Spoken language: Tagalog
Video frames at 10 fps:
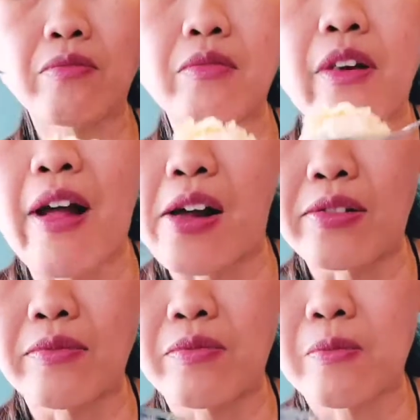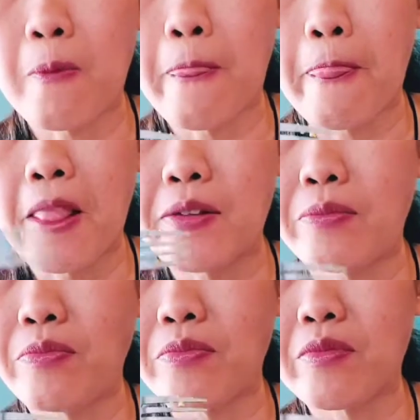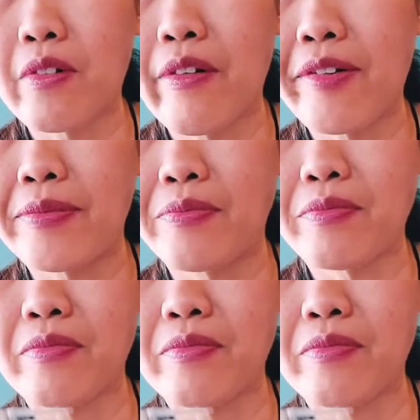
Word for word: ice with, ano ata yun, with